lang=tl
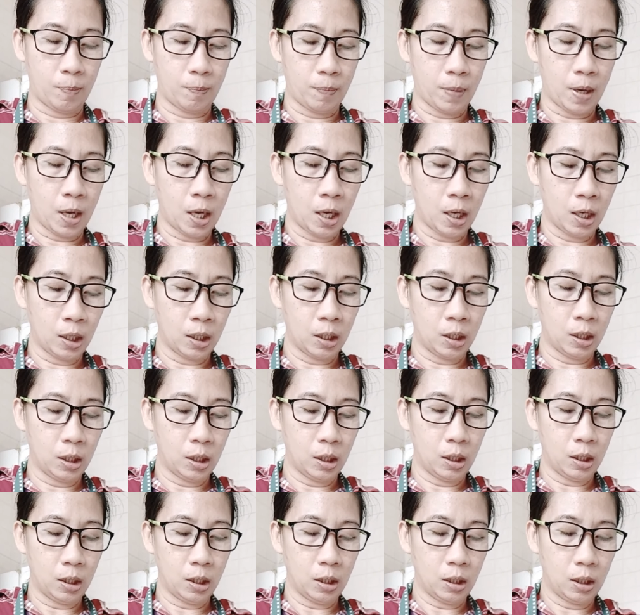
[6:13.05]
Pag
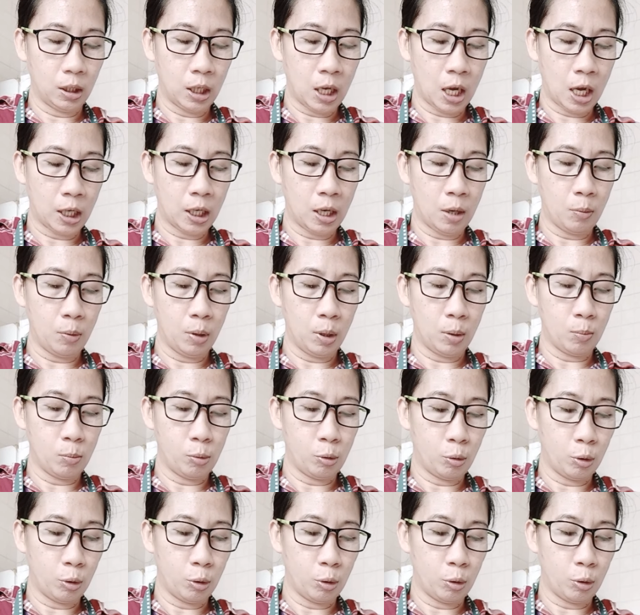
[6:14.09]
gagawin